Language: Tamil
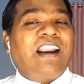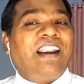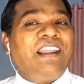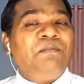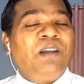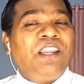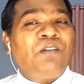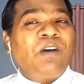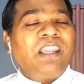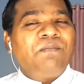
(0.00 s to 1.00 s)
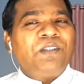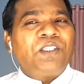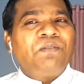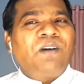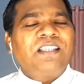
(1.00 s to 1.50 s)
அன்னை மரியனுடைய
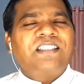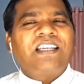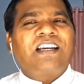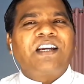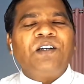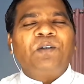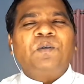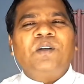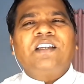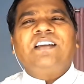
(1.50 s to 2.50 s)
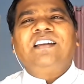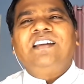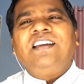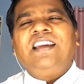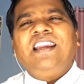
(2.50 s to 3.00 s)
விசுவாச கண் கொண்டு
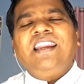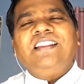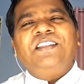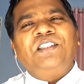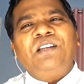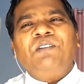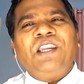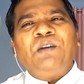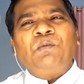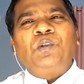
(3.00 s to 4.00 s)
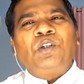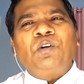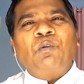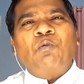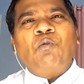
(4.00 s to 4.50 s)
இந்த சிலுவையை உற்று
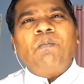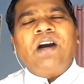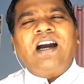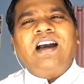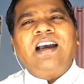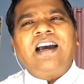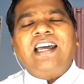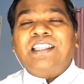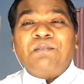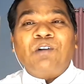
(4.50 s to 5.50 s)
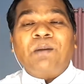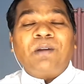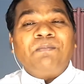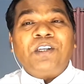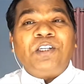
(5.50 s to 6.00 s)
நோக்குவோமா அதன் மூலம்
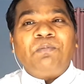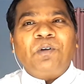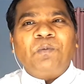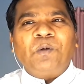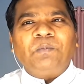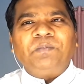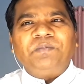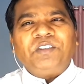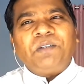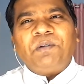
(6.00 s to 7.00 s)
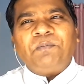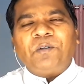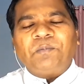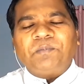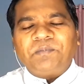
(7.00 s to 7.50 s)
நாம் வெற்றி பெறுவோம்
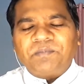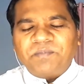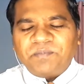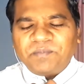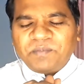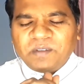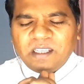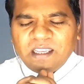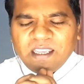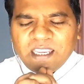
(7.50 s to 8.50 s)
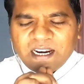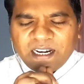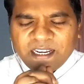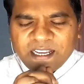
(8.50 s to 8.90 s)
ஜிபிப்போம் எங்களை